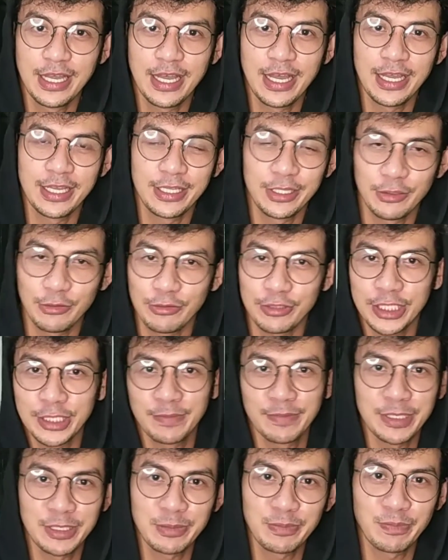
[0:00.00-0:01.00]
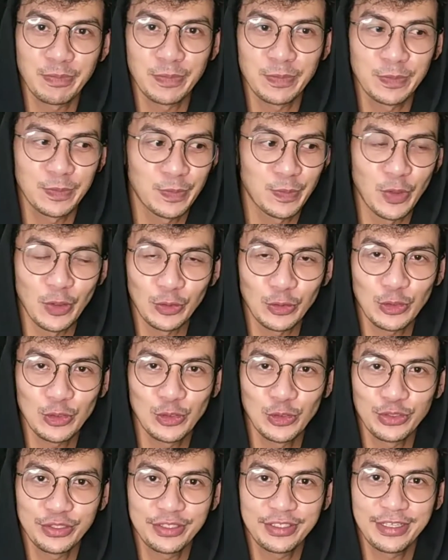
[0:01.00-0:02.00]
Uh, hindi ko siya mas
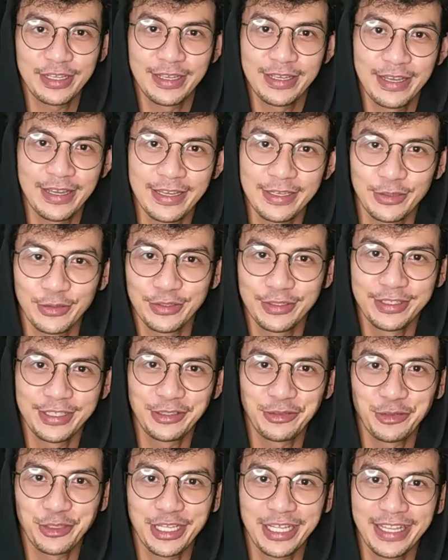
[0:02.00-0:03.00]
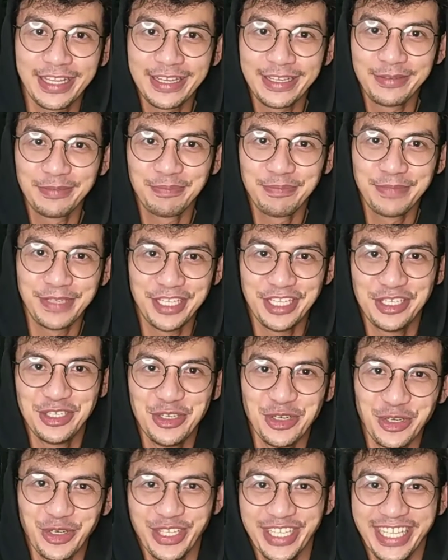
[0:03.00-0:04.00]
photoshoot kaya yon ito na lang
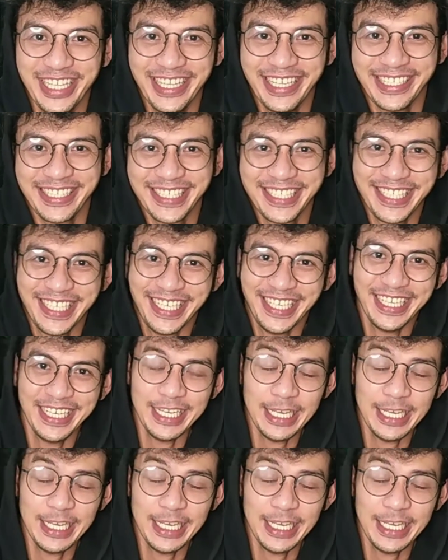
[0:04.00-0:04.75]
binidyo ko na lang siya